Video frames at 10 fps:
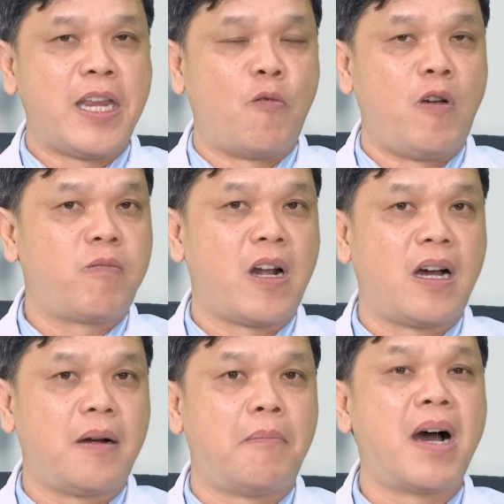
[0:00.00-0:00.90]
nhiều lúc
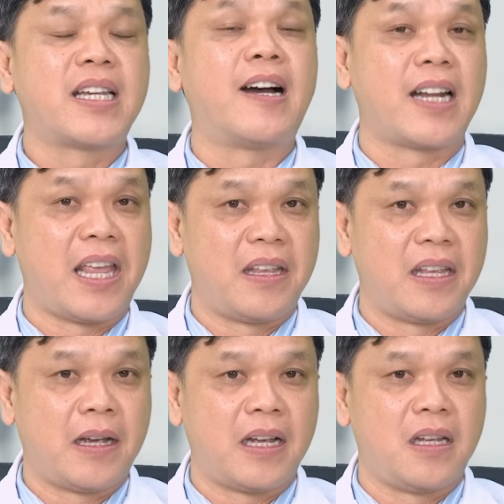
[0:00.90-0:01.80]
nó mất chất đi.
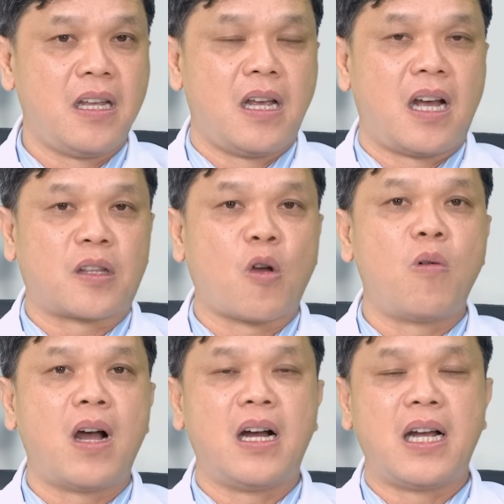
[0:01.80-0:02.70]
À, à,
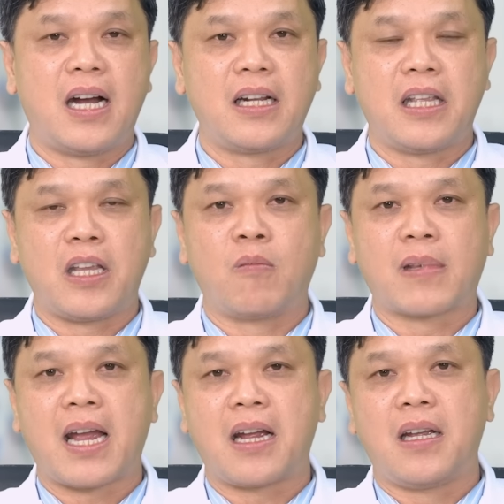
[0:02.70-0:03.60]
tốt hơn hết thì chúng
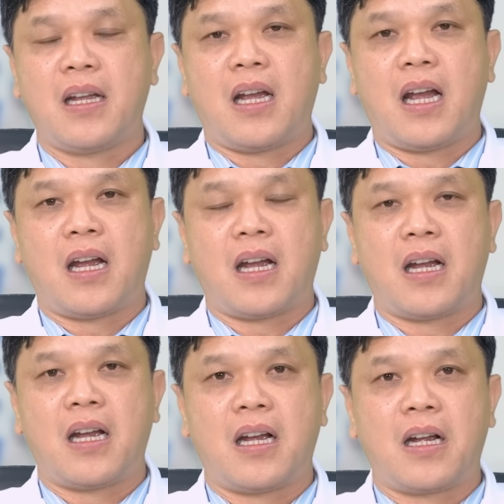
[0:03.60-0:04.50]
ta à,
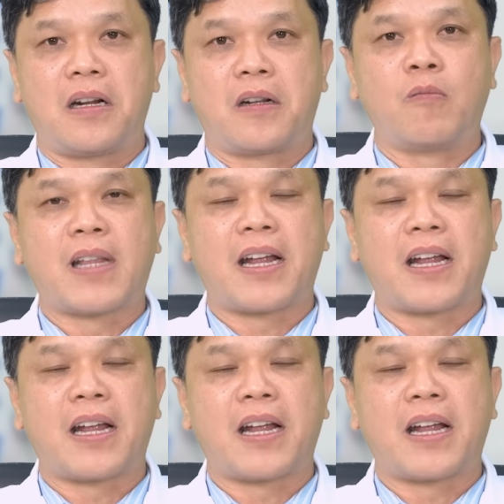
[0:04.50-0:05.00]
chúng